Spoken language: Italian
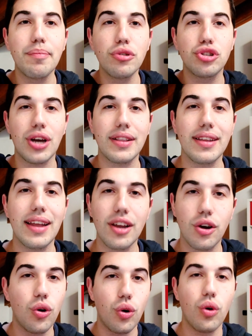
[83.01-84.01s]
bocciata
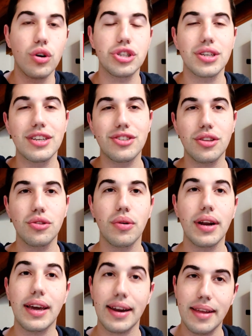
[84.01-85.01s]
dal
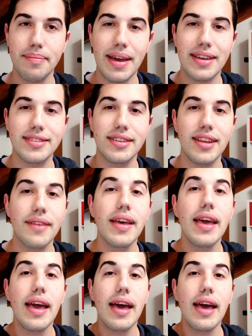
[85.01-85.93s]
co-sceneggiatore Craig Mazin.